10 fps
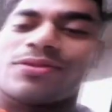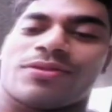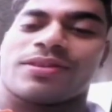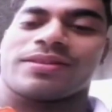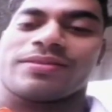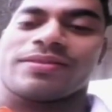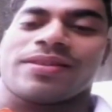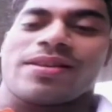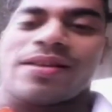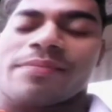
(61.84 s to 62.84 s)
তো
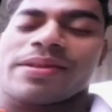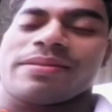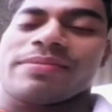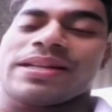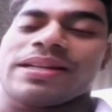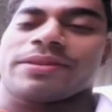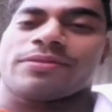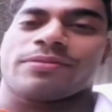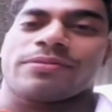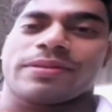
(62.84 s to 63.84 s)
আমি মেডেল
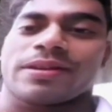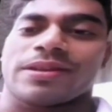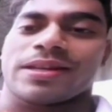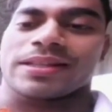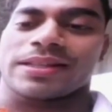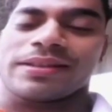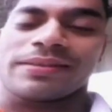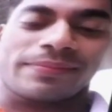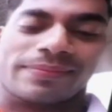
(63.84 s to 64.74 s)
ভালো লাগছে